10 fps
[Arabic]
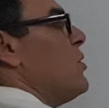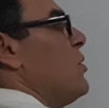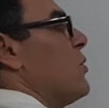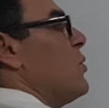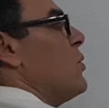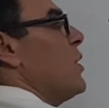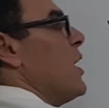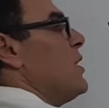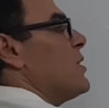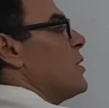اي
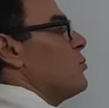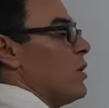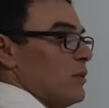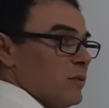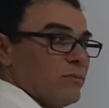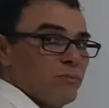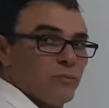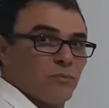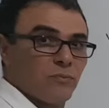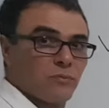ان زائد واحد
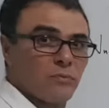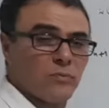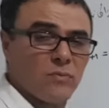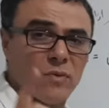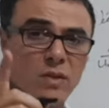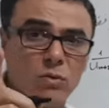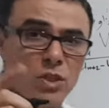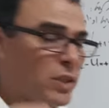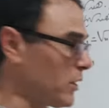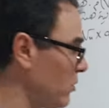واش
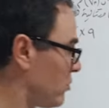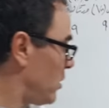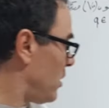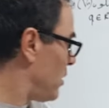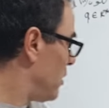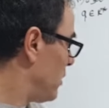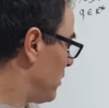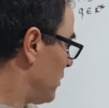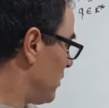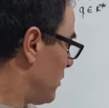درت يا استاذ
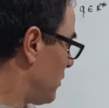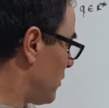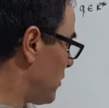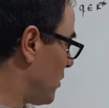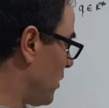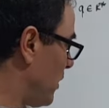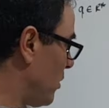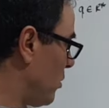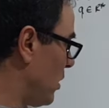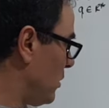زدت هنا
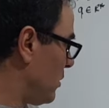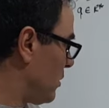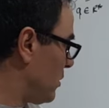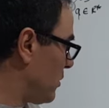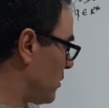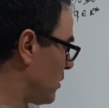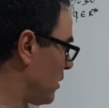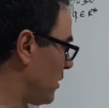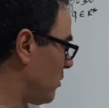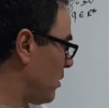واحد زدت
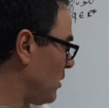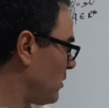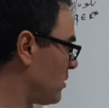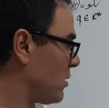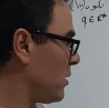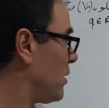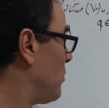هنا واحد زدت هنا